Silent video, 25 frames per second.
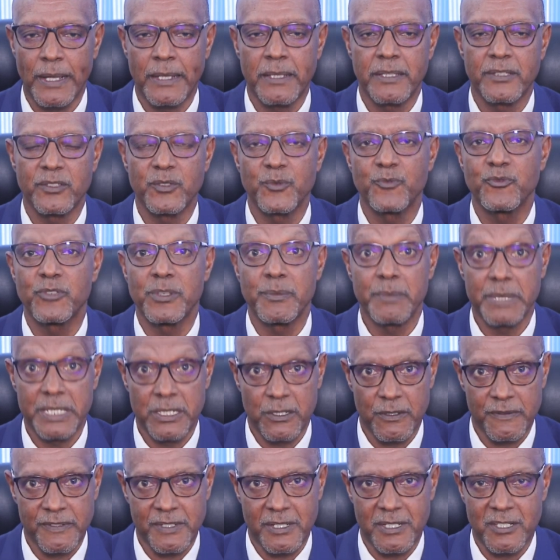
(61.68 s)
et à tous
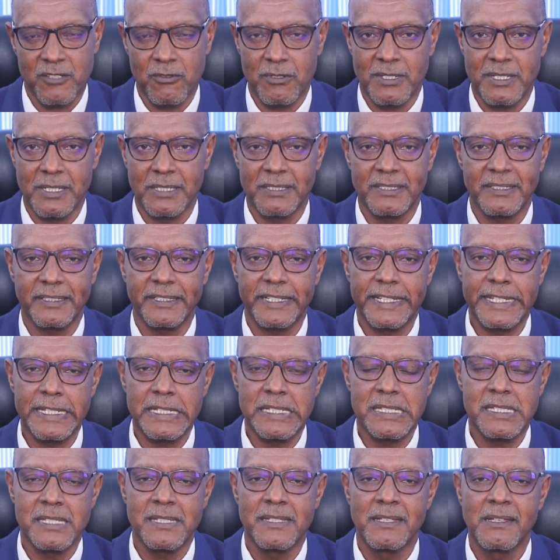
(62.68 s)
les effets
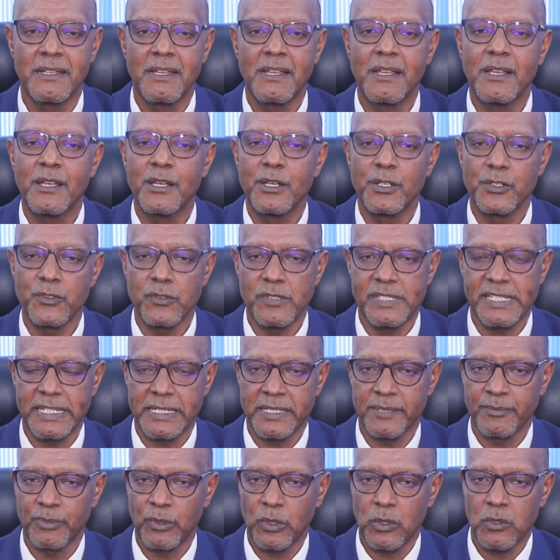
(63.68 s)
néfastes du sachet
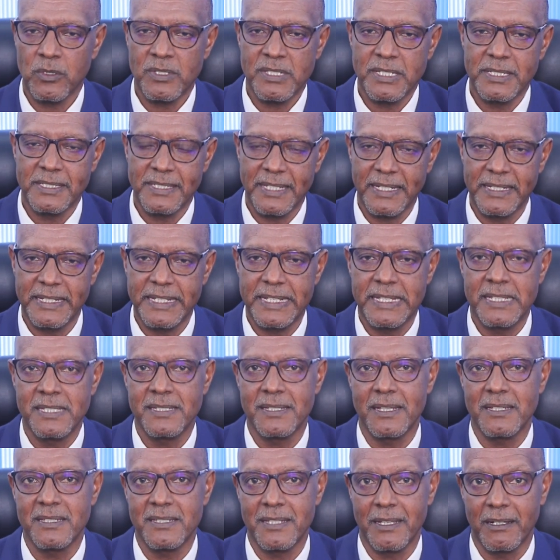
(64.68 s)
plastique à travers
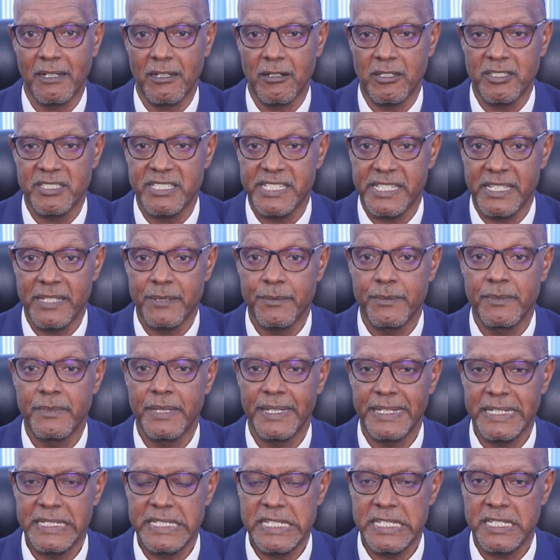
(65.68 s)
des activités de
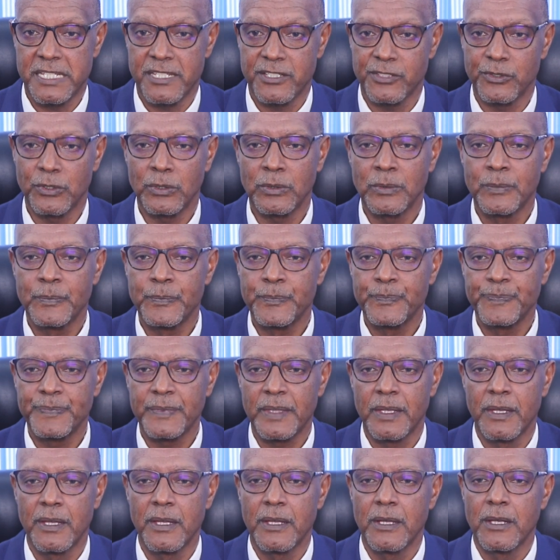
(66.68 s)
sensibilisation
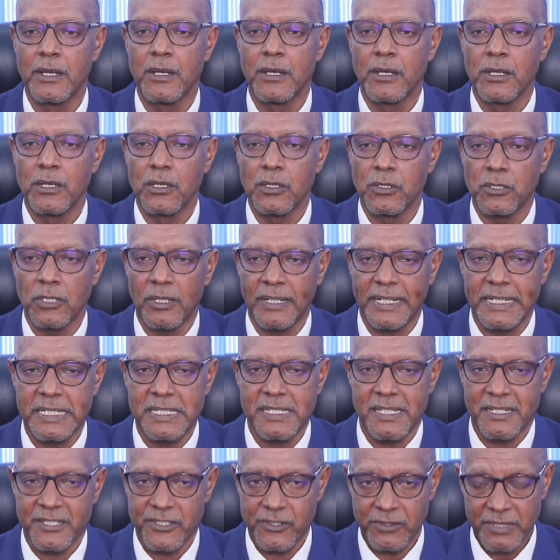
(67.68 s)
en
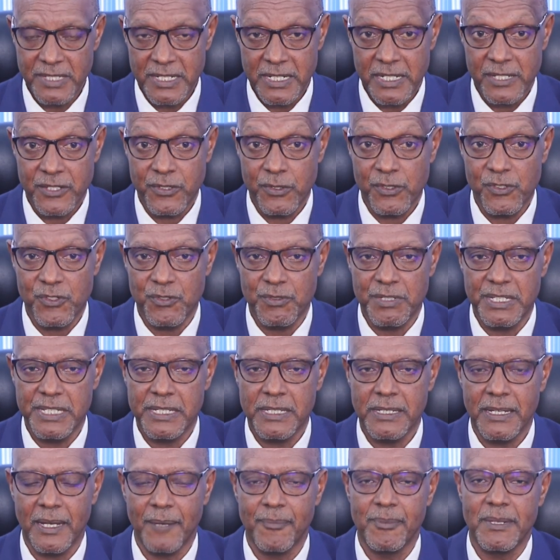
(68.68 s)
partenariat avec
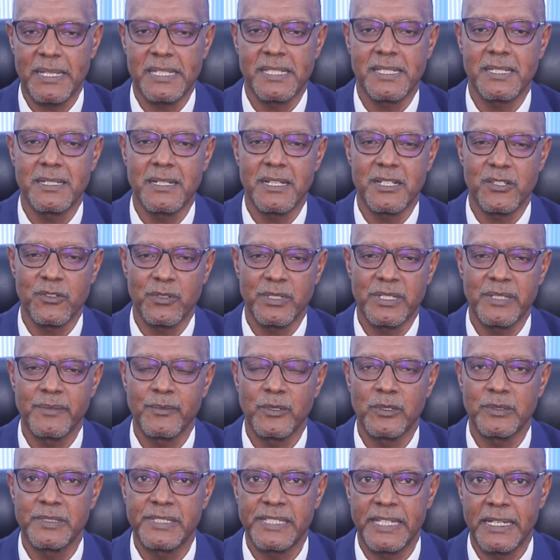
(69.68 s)
divers acteurs dont
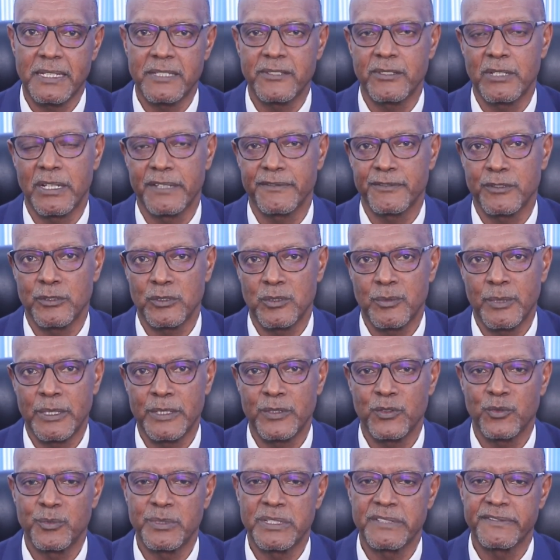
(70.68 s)
Terre à Terre Bénin,
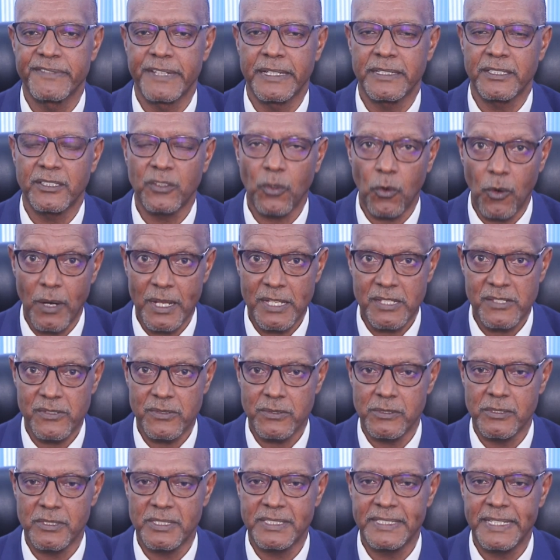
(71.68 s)
avec Planète Terre à
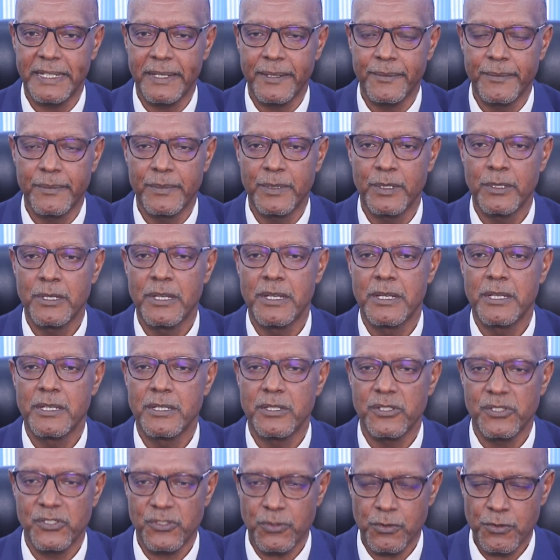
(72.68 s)
Terre TV comme
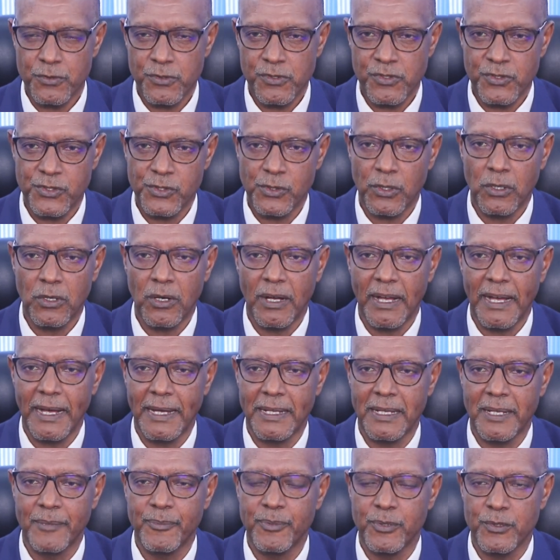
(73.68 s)
partenaire
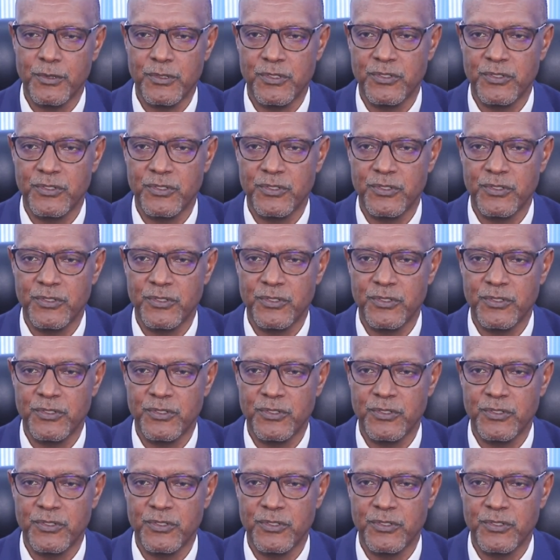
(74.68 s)
média.